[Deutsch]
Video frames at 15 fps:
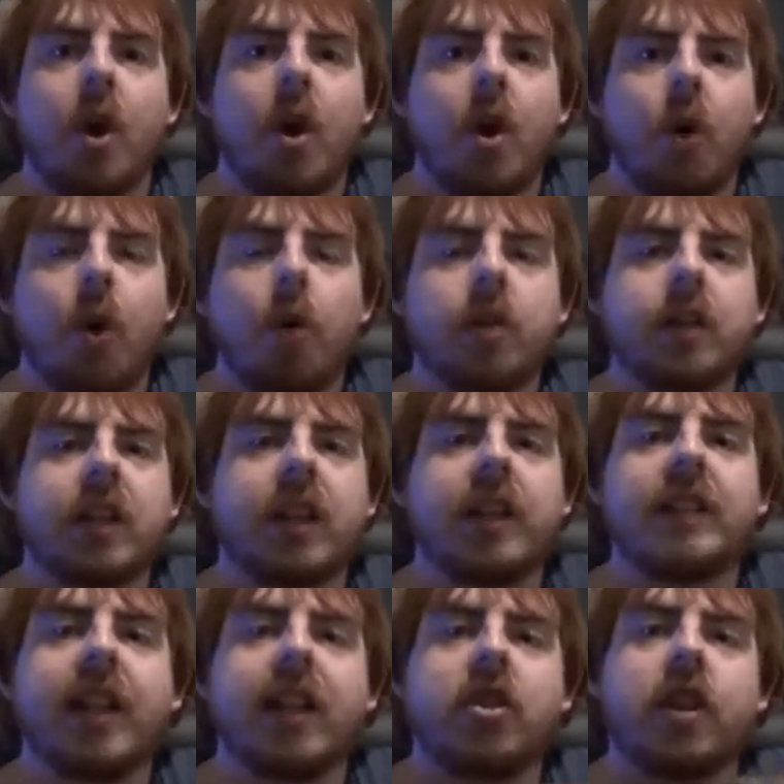Und
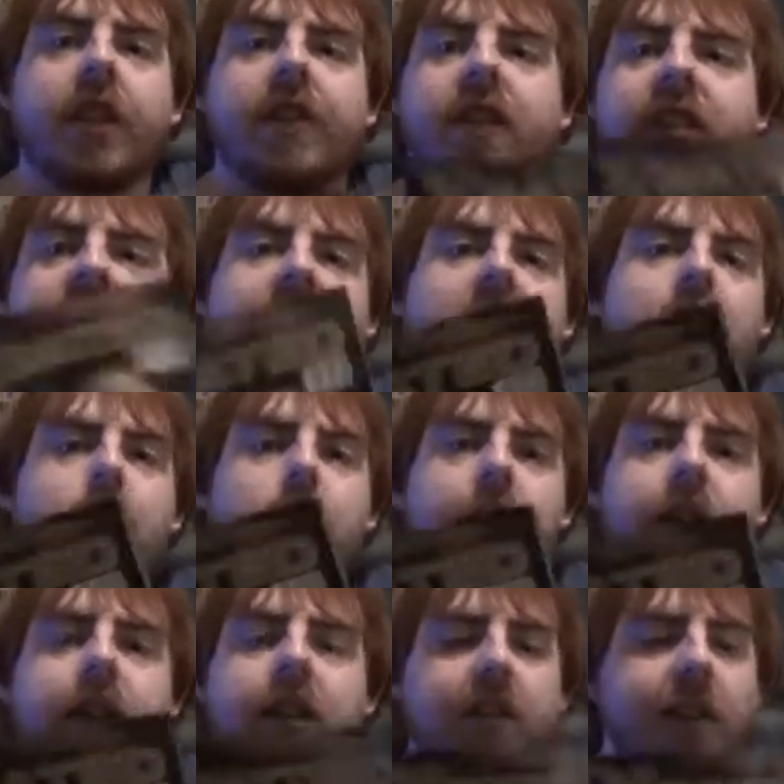das schafft es
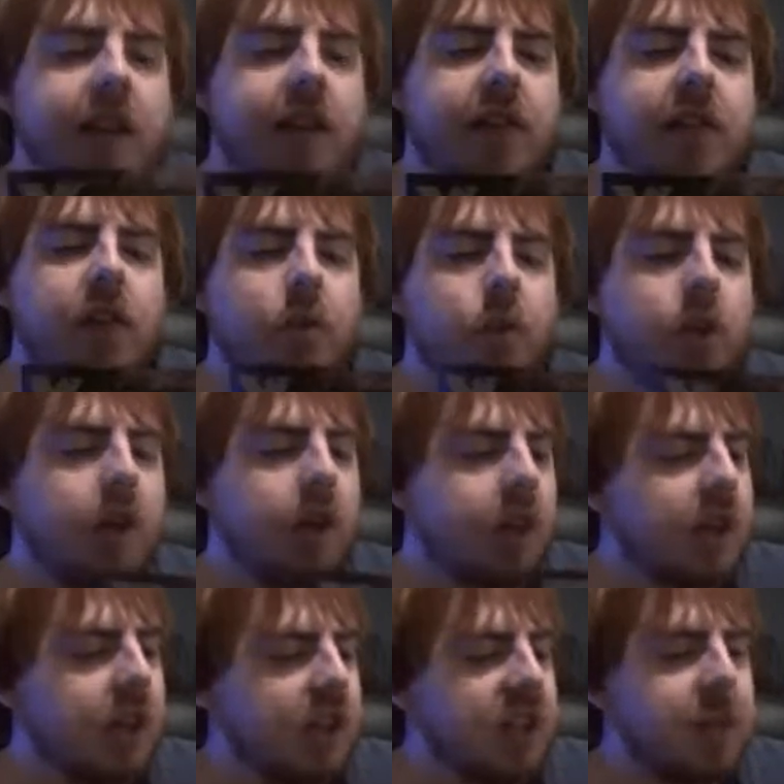X-Rated wirklich sehr gut.
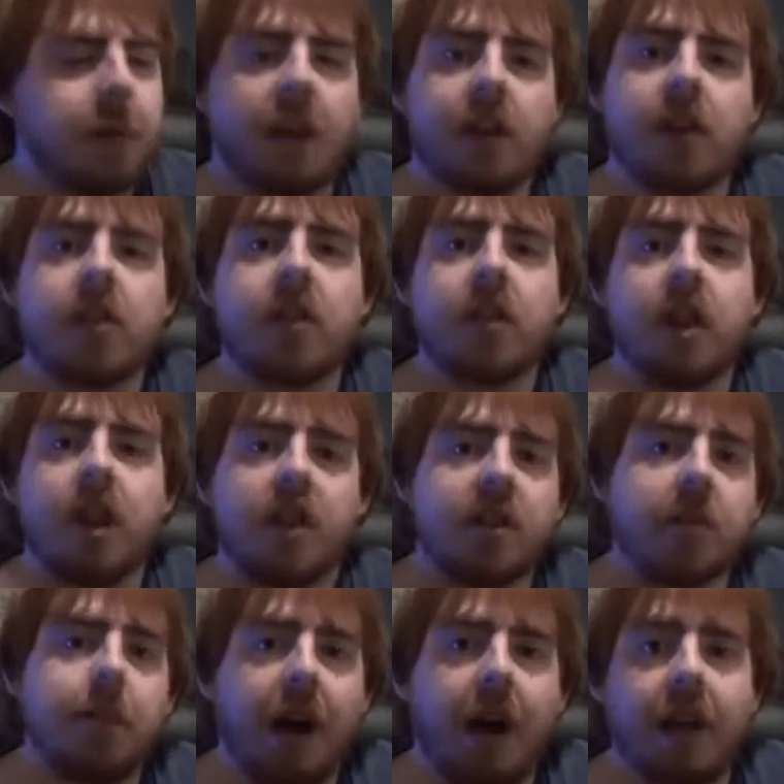Die Berichte sind
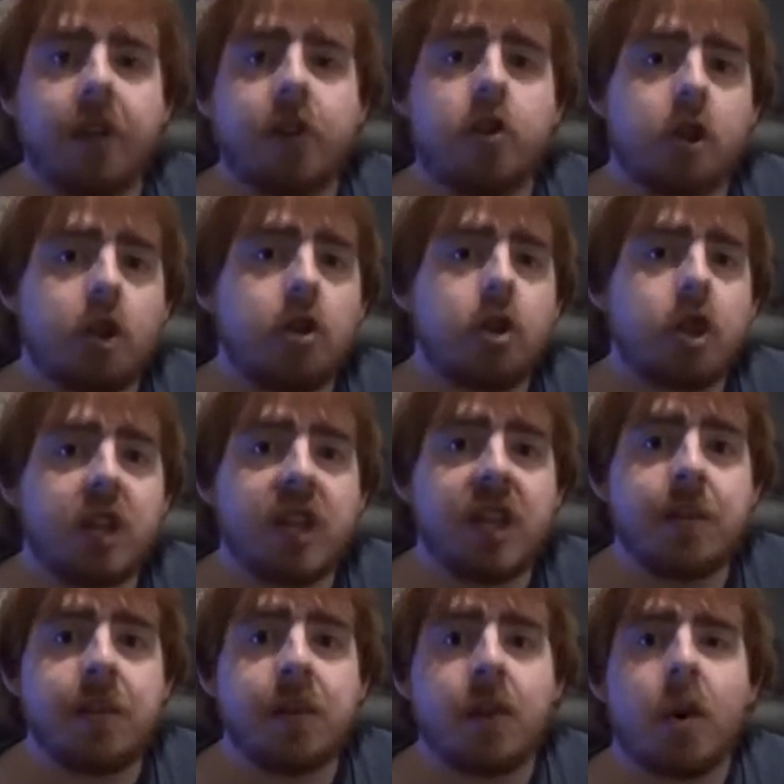sympathisch
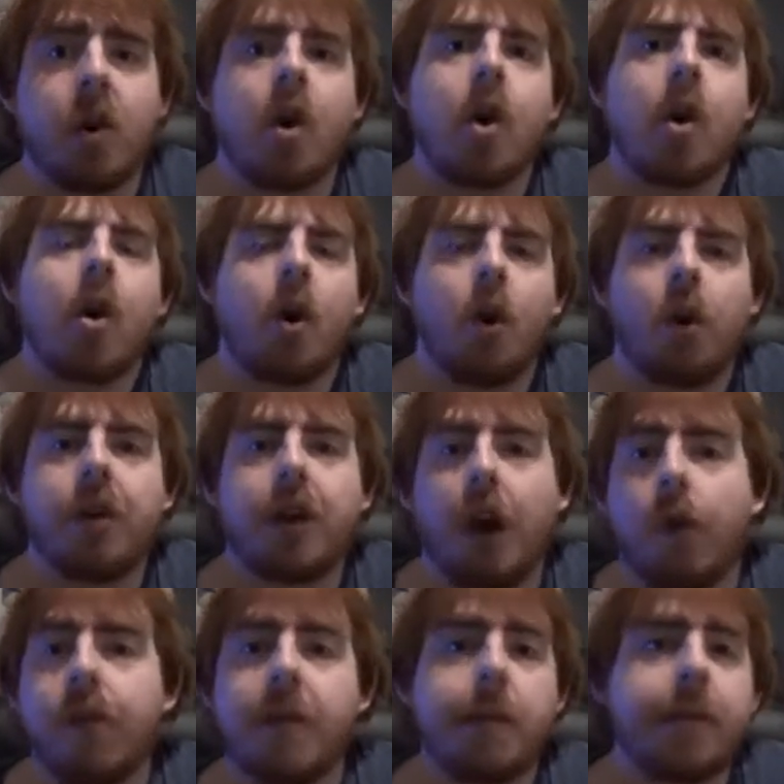geschrieben und
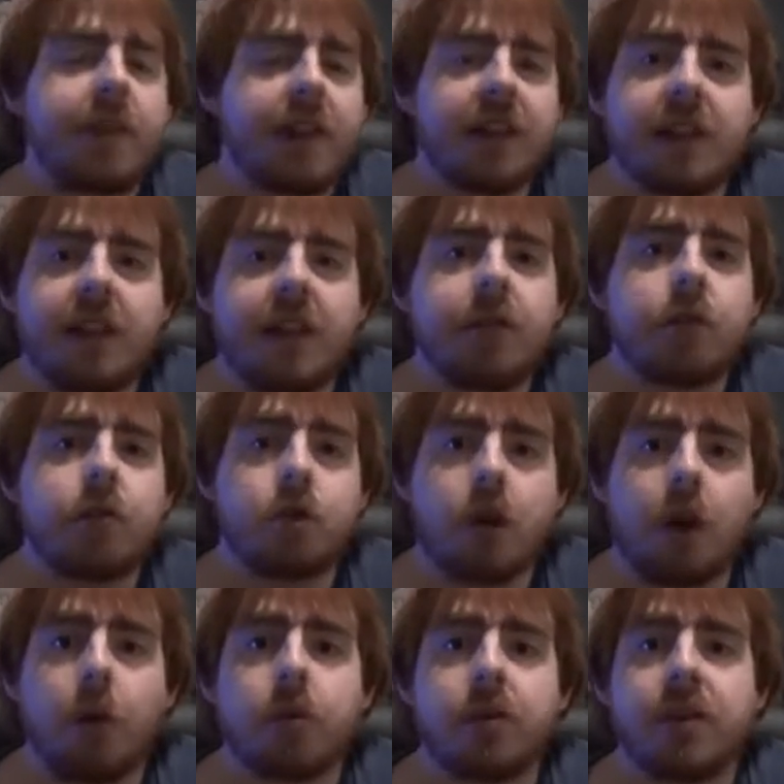auch wenn man vielleicht die Info schon
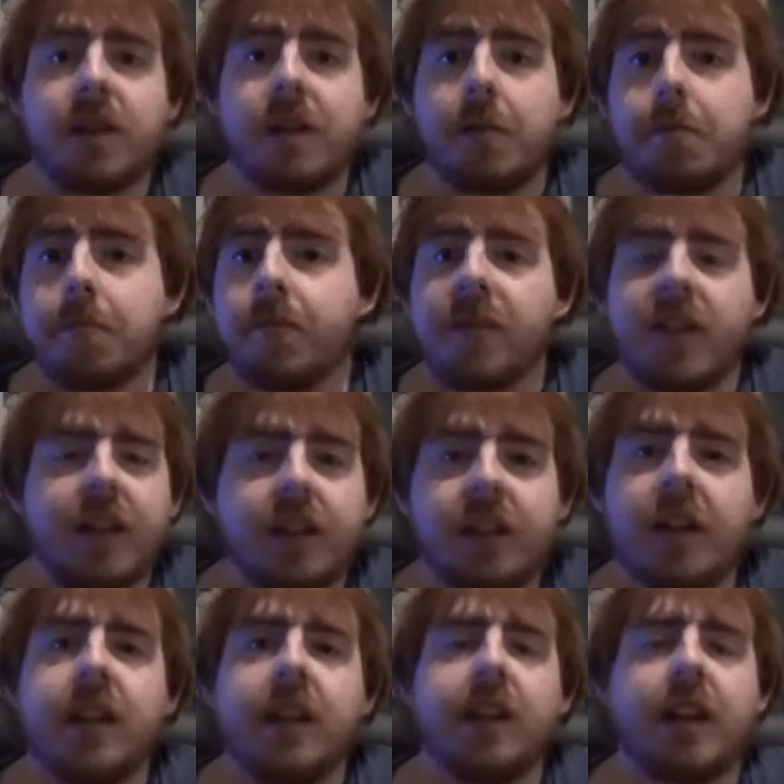aus dem
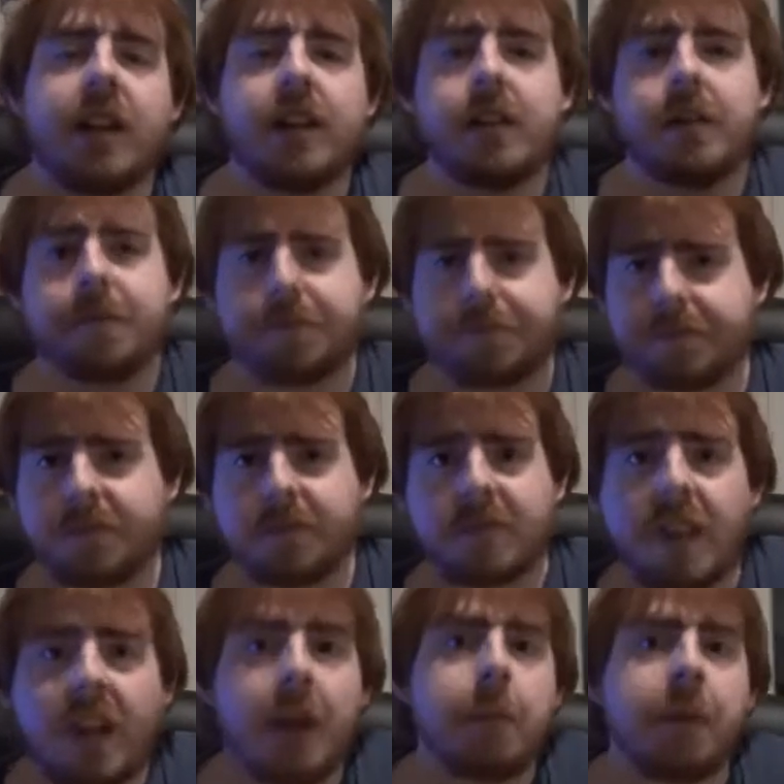Internet hat,
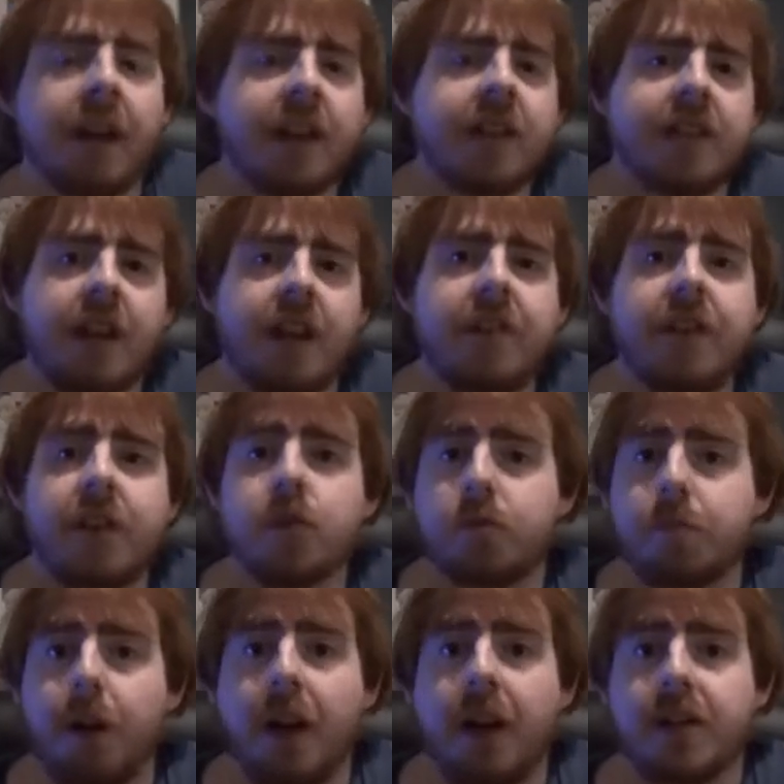bringt es einfach
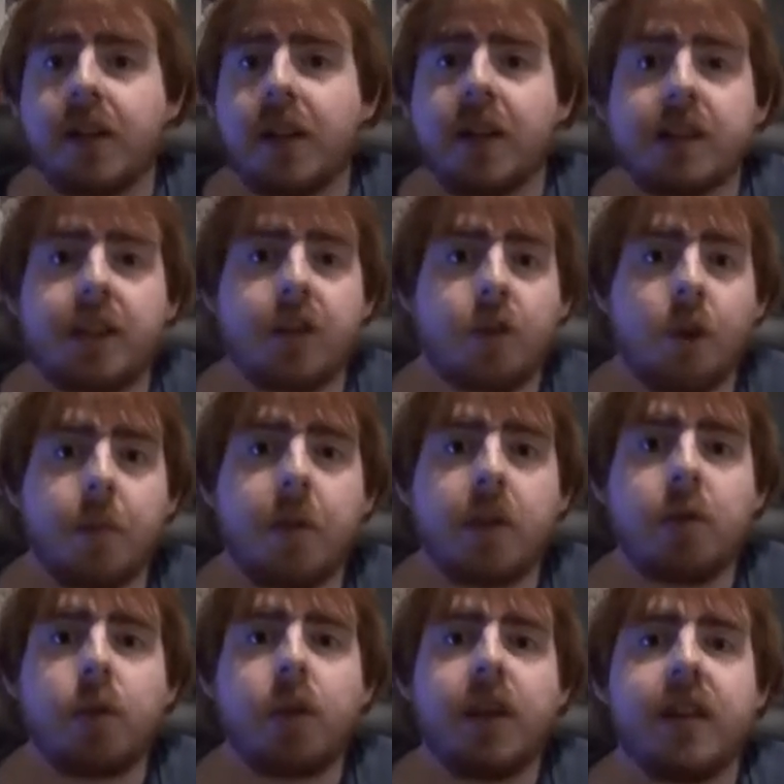Spaß, das nochmal zu
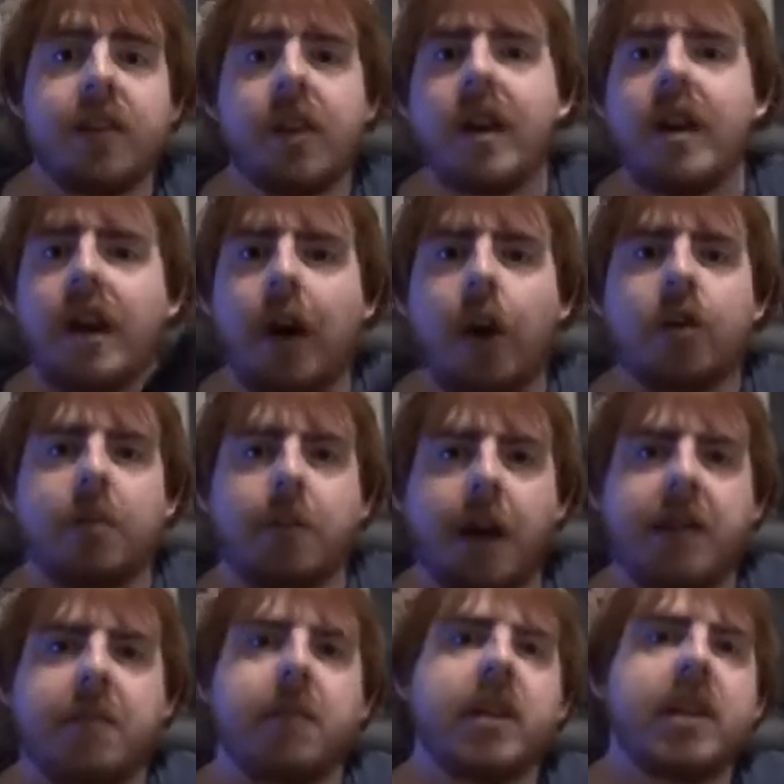lesen. Außerdem
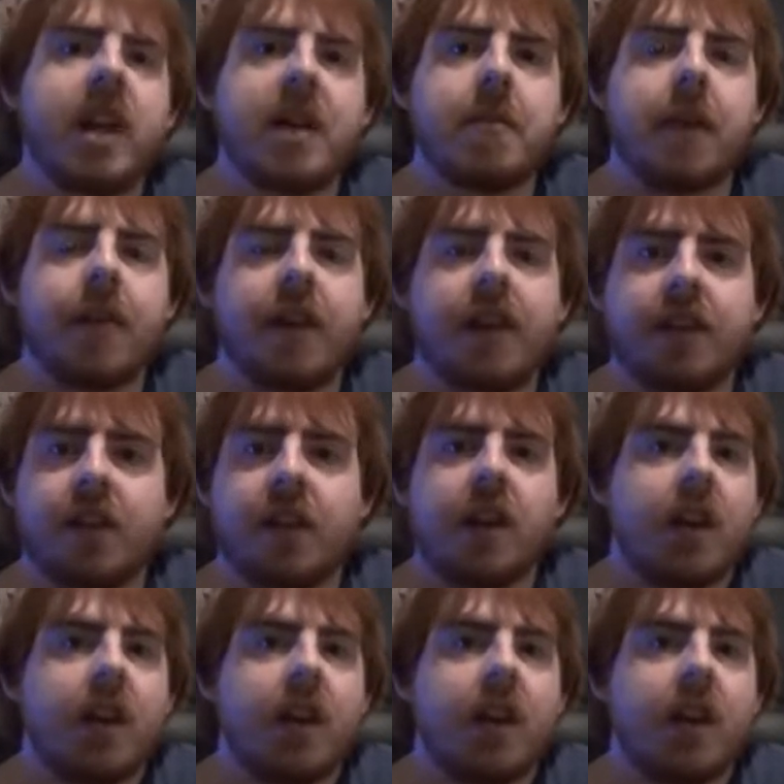hat man hier immer was,